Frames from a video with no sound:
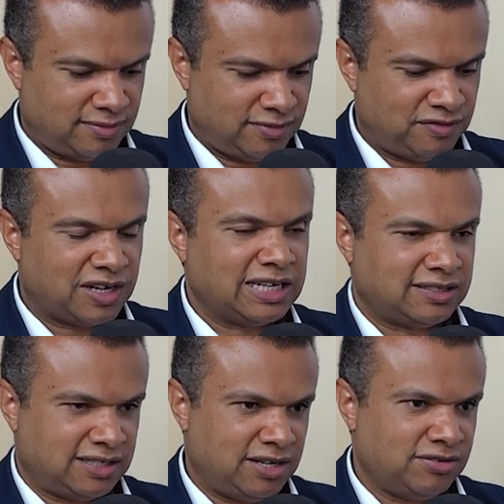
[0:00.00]
fala
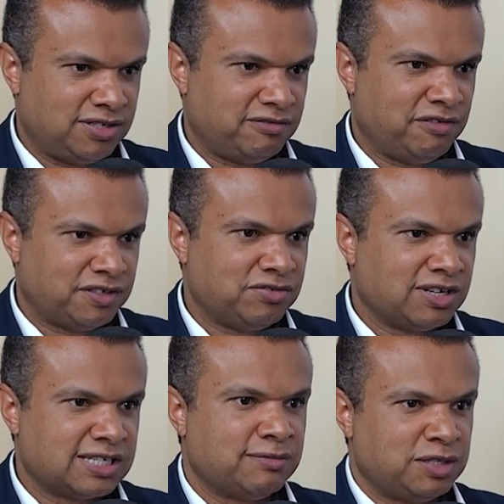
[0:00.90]
sério que você vai fazer um
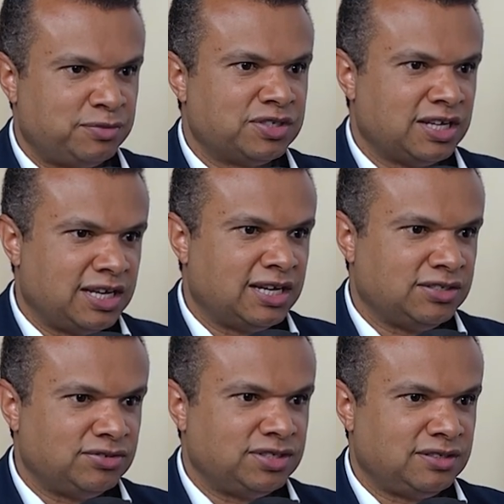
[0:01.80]
casamento por 100 reais
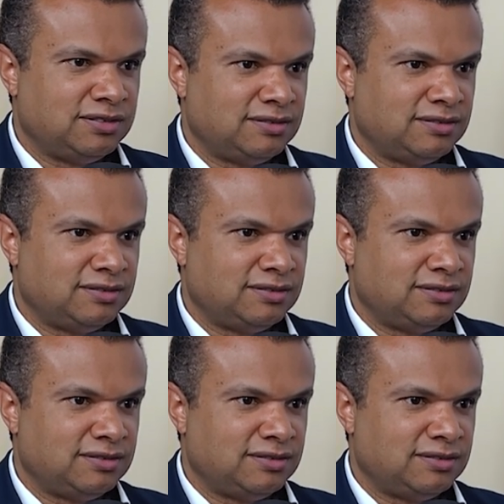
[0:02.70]
hoje.